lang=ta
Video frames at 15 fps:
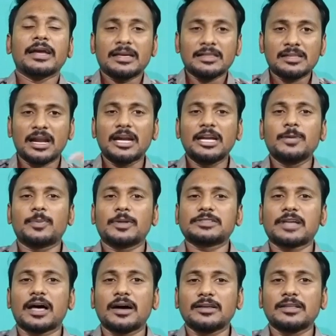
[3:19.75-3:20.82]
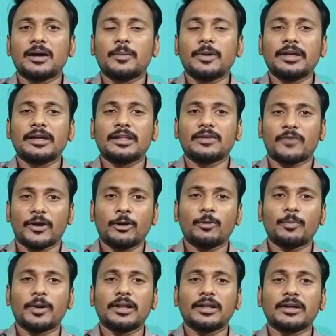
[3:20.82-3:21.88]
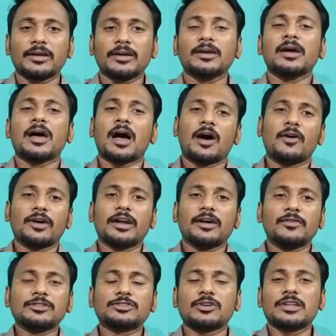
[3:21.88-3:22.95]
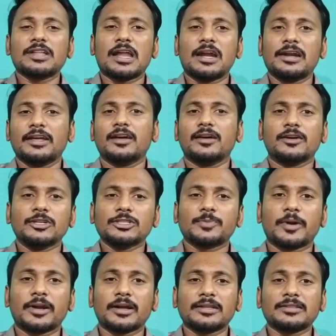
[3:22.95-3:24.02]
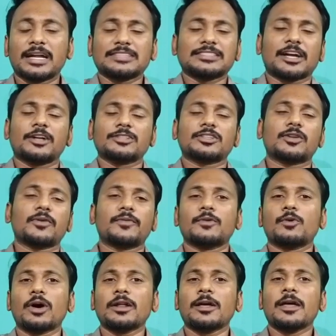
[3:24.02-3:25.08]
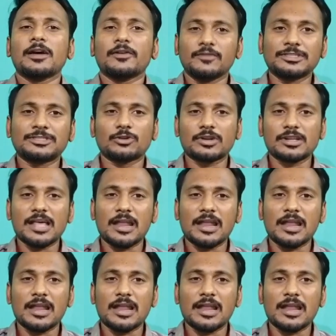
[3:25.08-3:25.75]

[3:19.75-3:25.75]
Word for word: எதனால் டிப்ரெஸ் ஆகுது அப்படிங்கிறத ஃபைண்ட் அவுட் பண்ணுறதுக்கு அவங்க விஷுவல் ரியாலிட்டியாக யூஸ் பண்ணுறாங்க தேட்ஸ் அ கான்செப்ட் ஆஃப் யுவர் விஷுவல்